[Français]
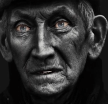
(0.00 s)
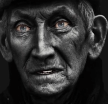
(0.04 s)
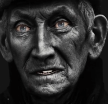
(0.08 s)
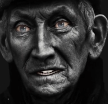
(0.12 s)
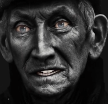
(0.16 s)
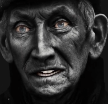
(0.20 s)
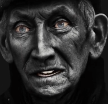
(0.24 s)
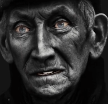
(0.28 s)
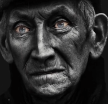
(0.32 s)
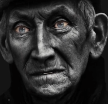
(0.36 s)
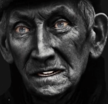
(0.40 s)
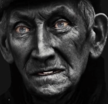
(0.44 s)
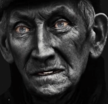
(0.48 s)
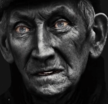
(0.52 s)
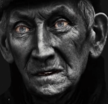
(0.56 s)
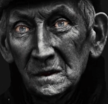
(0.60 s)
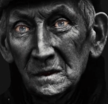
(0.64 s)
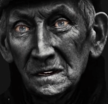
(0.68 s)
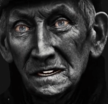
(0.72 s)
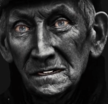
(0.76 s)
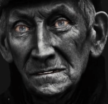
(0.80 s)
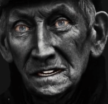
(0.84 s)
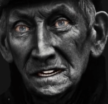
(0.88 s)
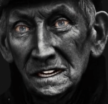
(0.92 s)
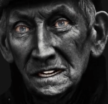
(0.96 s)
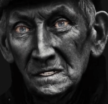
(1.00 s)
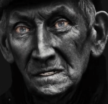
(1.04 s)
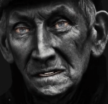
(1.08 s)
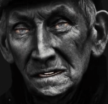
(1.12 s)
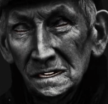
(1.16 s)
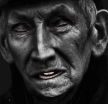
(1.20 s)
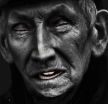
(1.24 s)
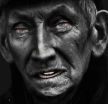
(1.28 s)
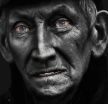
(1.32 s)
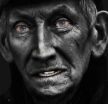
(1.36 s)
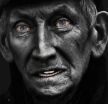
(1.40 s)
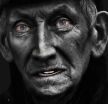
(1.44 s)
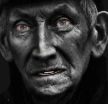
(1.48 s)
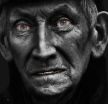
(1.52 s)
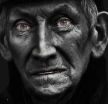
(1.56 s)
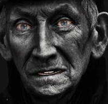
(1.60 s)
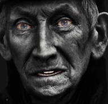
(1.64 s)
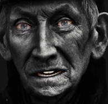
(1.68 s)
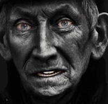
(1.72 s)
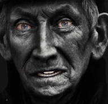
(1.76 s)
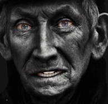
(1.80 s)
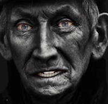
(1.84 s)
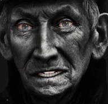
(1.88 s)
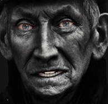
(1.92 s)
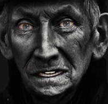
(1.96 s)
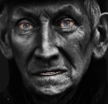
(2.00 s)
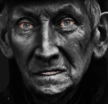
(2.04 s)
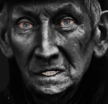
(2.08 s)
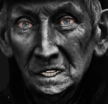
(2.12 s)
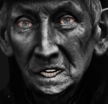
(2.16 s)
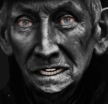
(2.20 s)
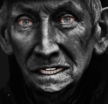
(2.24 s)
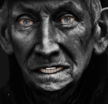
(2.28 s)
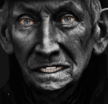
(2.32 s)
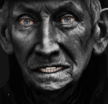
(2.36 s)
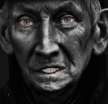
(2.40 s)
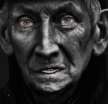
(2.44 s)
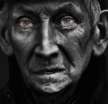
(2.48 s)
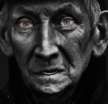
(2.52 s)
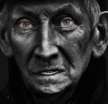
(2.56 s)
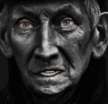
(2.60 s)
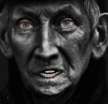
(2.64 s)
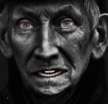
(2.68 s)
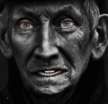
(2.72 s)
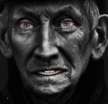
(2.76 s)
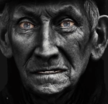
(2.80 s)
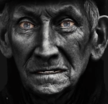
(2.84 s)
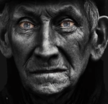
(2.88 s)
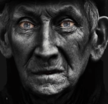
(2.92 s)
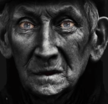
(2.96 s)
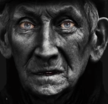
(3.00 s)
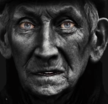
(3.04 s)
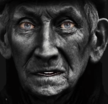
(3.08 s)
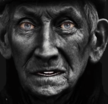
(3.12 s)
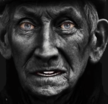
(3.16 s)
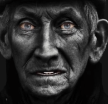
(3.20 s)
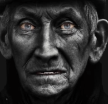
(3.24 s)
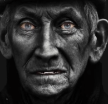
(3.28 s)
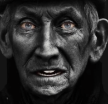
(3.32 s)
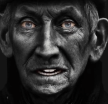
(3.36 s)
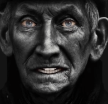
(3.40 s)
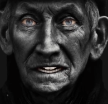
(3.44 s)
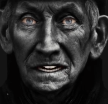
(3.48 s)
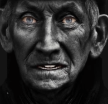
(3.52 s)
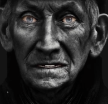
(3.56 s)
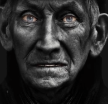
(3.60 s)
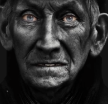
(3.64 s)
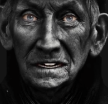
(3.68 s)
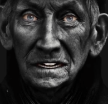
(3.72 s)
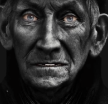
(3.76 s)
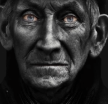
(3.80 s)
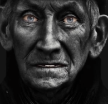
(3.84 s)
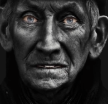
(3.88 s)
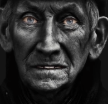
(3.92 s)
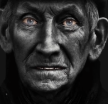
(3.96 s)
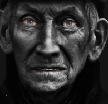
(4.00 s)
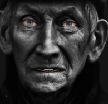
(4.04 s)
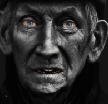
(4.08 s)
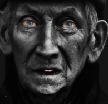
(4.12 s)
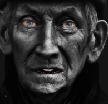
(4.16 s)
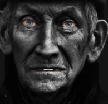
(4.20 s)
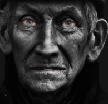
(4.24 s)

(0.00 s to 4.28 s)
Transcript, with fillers: si j'affirme avec force que la situation d'exclusion que certains d'entre